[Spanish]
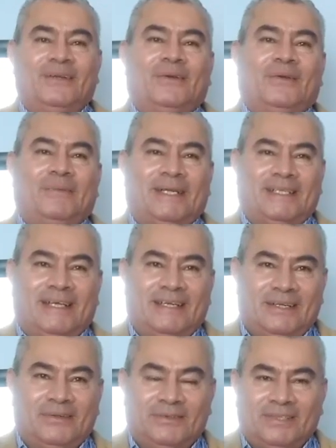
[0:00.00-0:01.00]
los
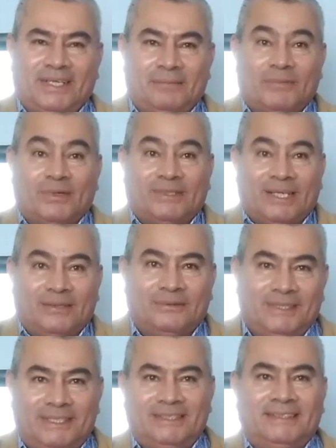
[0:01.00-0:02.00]
verdaderos eh,
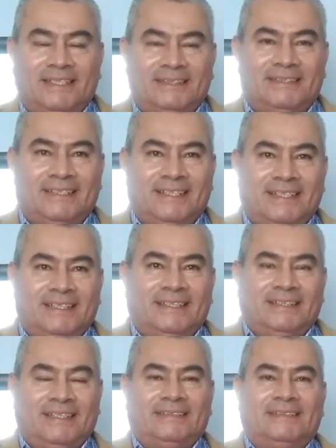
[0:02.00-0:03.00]
protagonistas
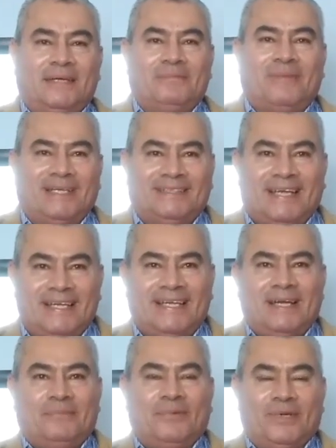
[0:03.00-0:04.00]
de esta
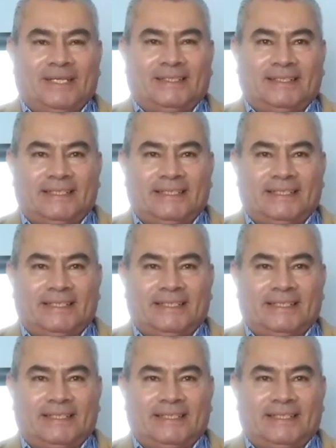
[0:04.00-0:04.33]
batalla política.